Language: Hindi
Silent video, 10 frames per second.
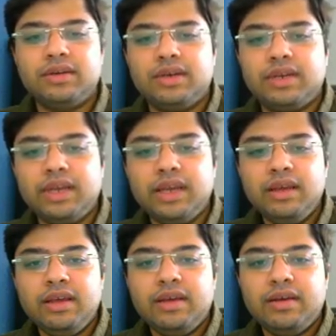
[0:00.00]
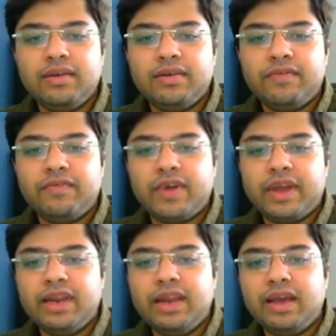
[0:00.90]
ठीक है
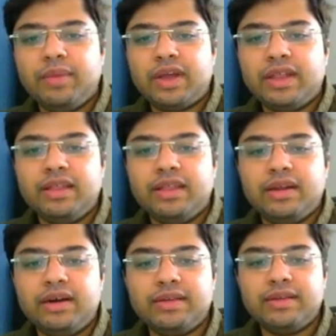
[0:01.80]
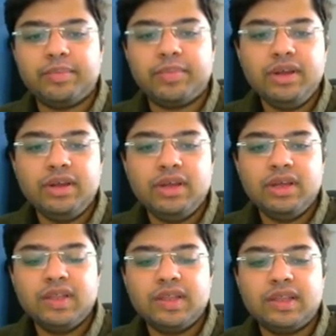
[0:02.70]
फाइनली हम आते हैं थर्ड स्टेप पर
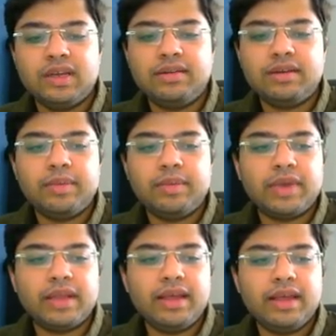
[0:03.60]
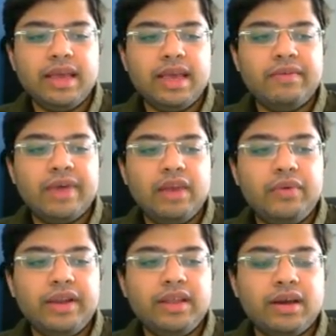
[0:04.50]
थर्ड स्टेप कहता है
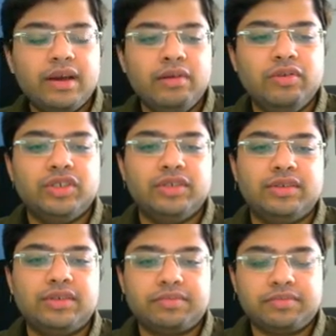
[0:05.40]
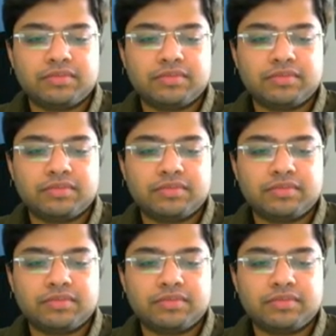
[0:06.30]
एवेल्युएट द कंक्लूजन्स